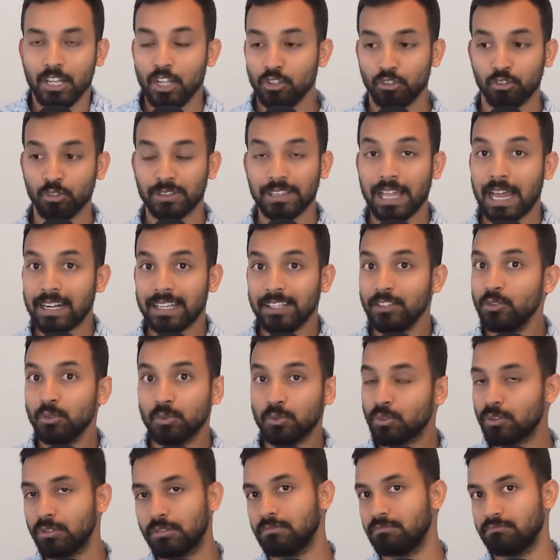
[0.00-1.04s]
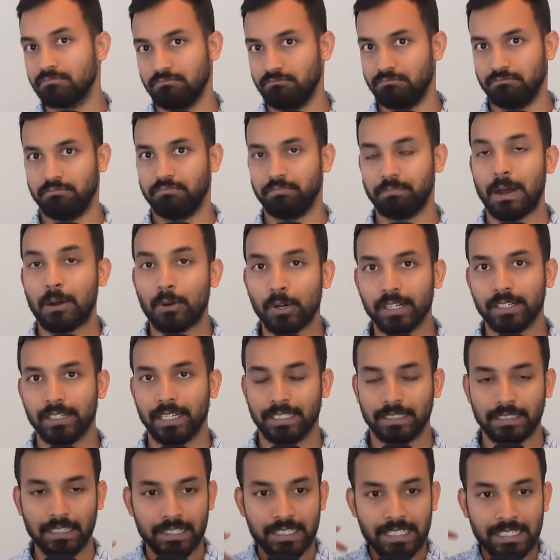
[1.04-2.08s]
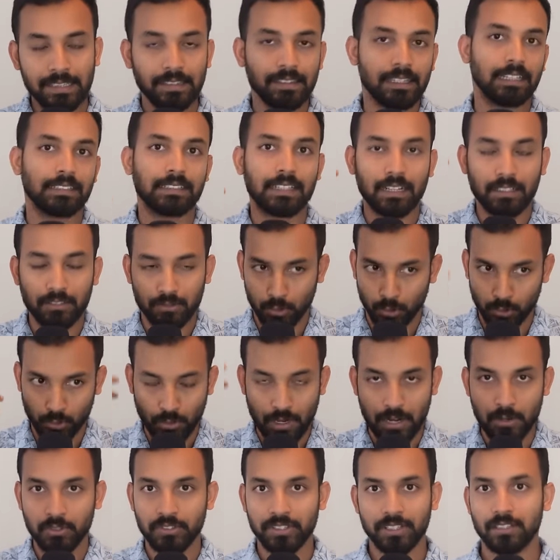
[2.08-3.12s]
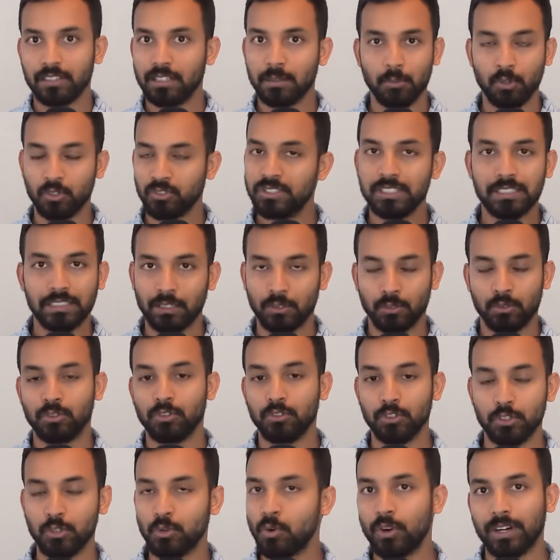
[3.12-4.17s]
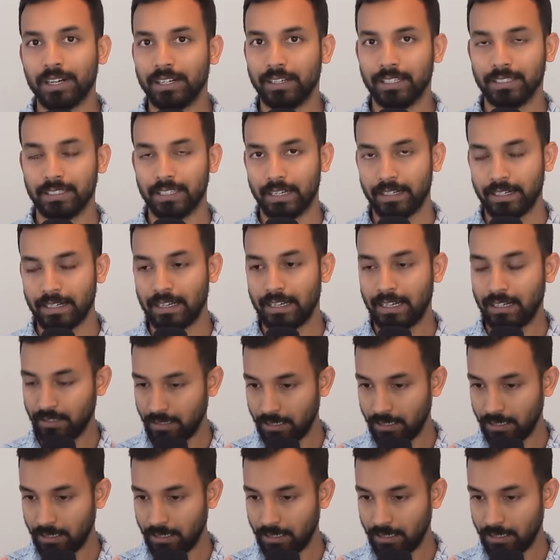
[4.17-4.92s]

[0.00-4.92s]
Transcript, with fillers: সো তার কিন্তু কোনো পাওয়ার নাই তার চিন্তা তার যত আউটসাইড দ্য বক্স চিন্তা করুক কিছু করার নাই তার এটা